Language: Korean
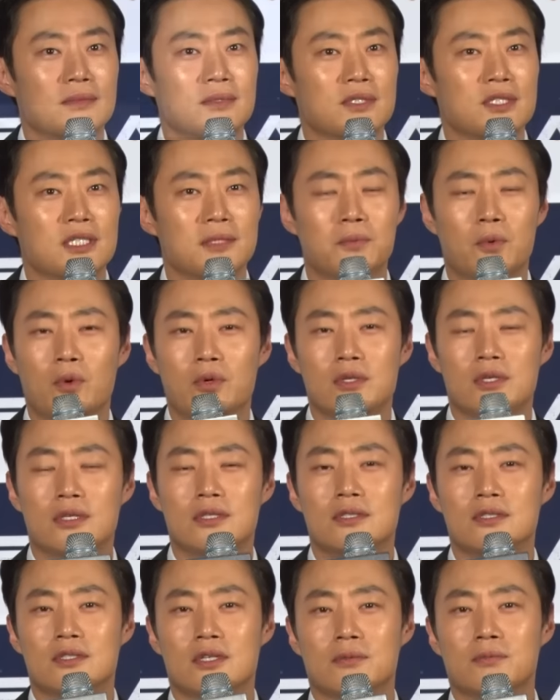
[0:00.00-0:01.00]

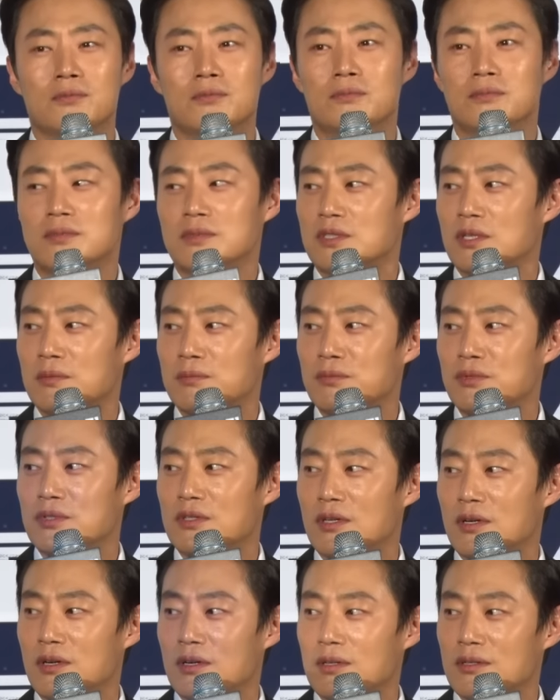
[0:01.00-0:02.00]
15년 전,
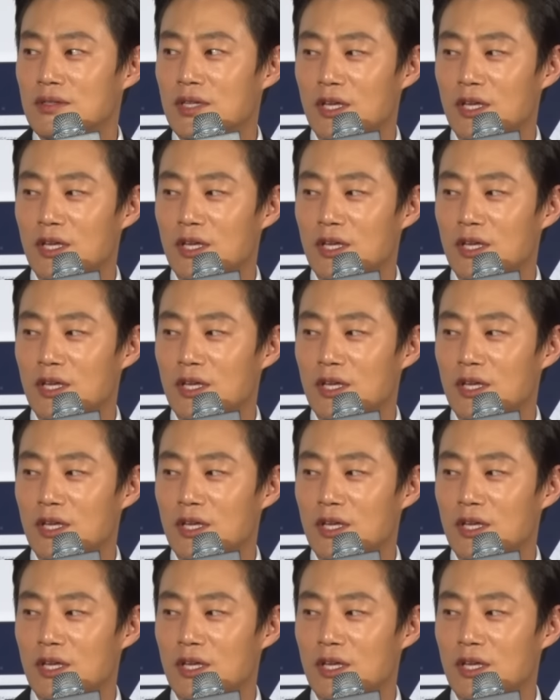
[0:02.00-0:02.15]
전부터